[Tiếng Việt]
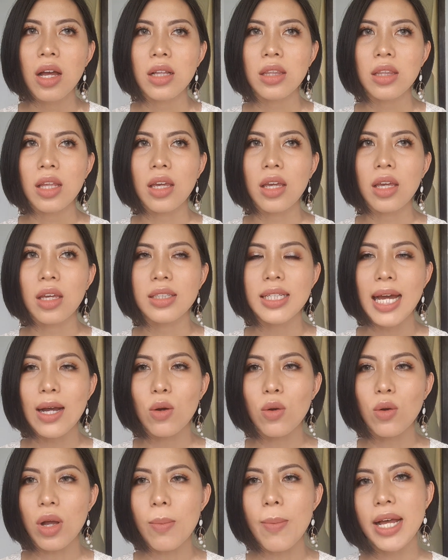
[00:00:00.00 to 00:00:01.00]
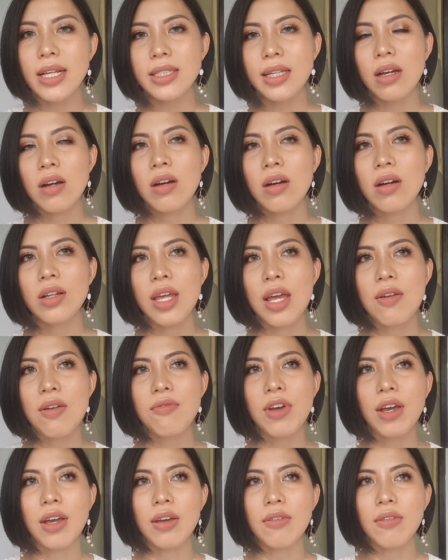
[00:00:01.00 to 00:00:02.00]
thì da của các bạn sẽ hơi thiên
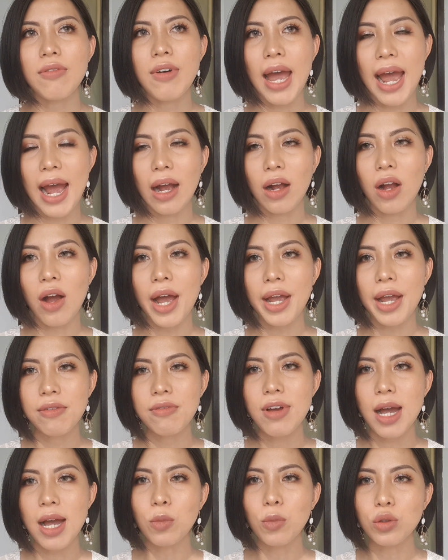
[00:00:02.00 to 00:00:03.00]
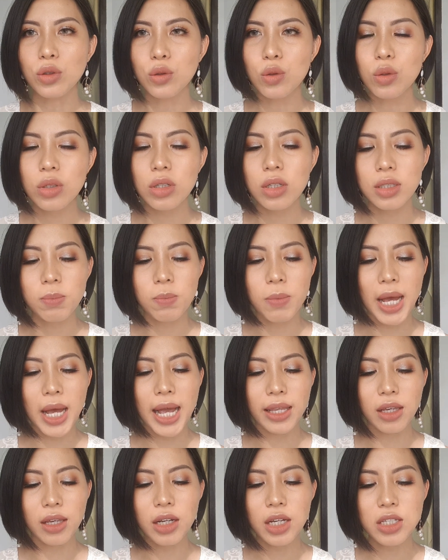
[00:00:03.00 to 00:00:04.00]
về vàng có ánh vàng một chút
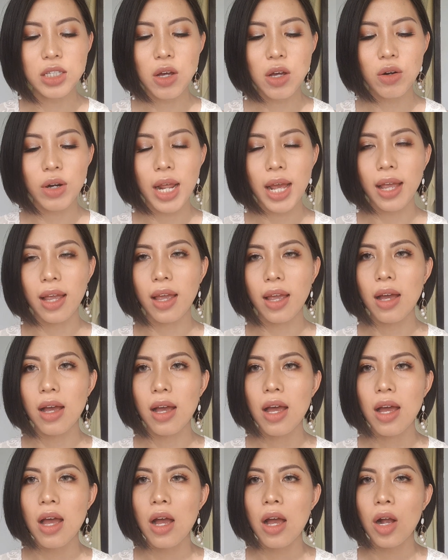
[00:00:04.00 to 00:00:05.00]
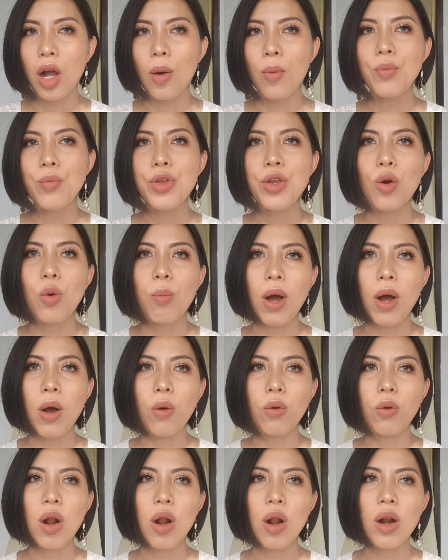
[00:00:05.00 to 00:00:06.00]
mà những cái son này á có nhiều
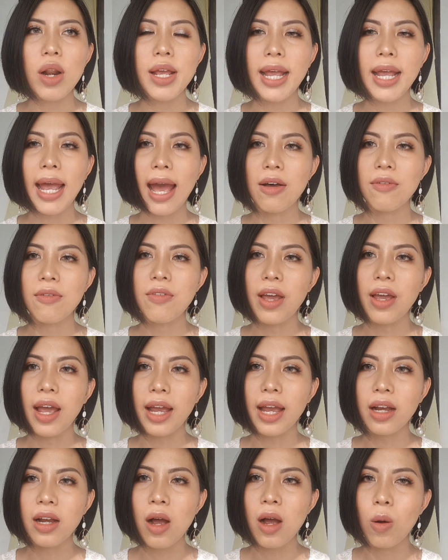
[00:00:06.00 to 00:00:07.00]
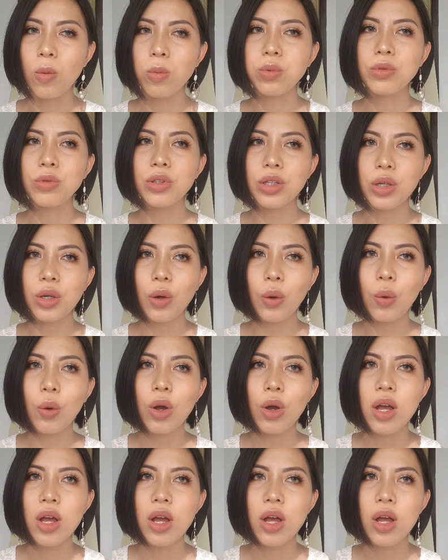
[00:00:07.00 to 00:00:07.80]
màu nó lại ngá về ánh hồng nhiều